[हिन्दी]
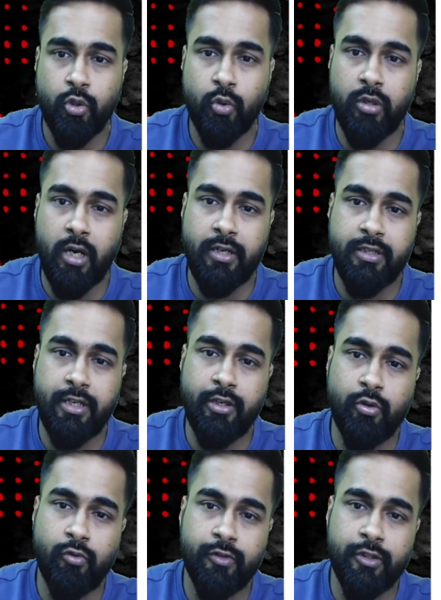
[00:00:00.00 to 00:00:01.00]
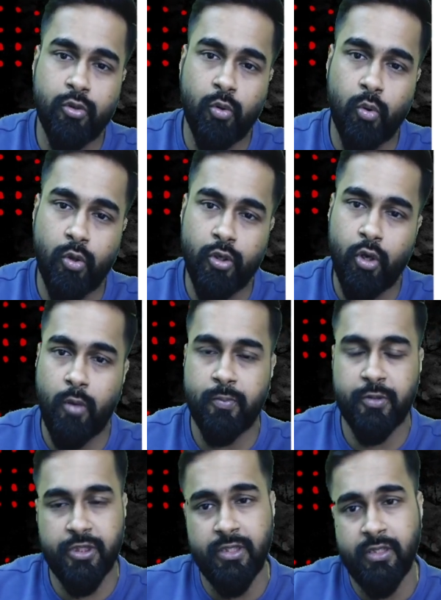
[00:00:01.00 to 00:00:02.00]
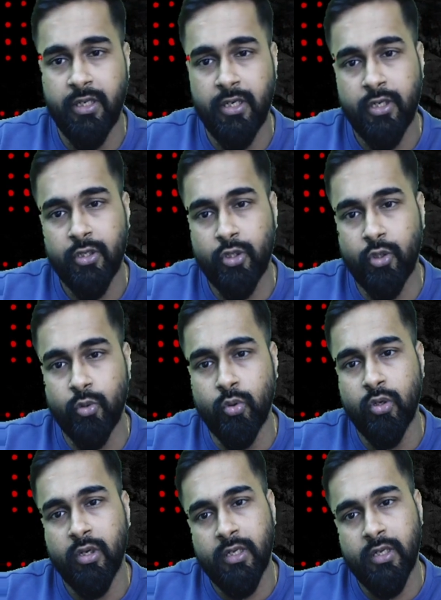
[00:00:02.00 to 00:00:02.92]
टू कंटिन्यू विद ओल्ड ऑप्शन टू